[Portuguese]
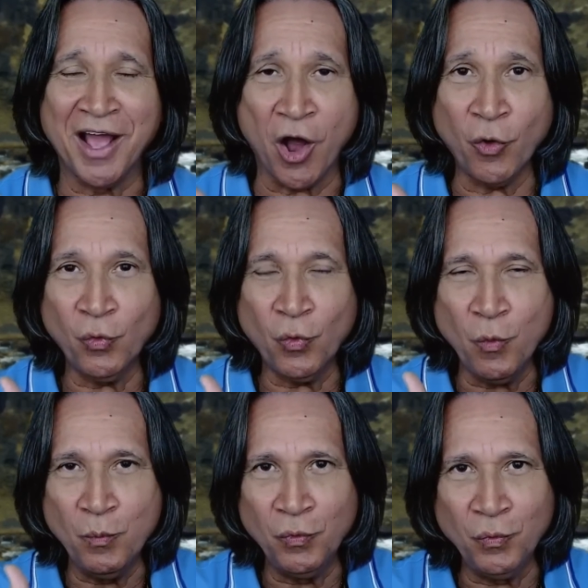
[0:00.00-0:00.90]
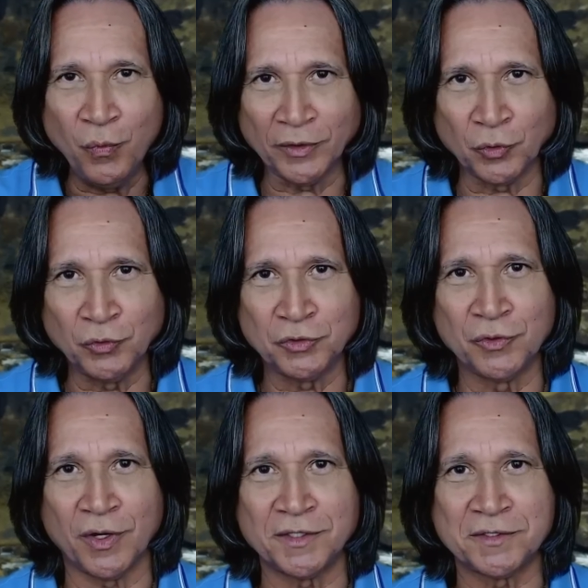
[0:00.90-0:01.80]
algo comum a todos
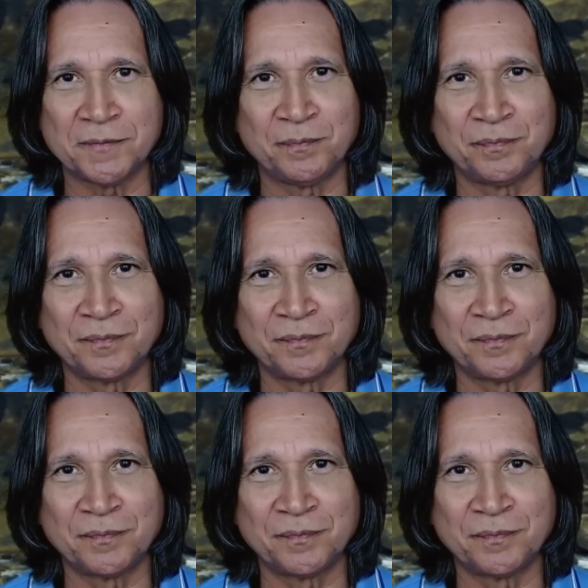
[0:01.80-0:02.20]
nós.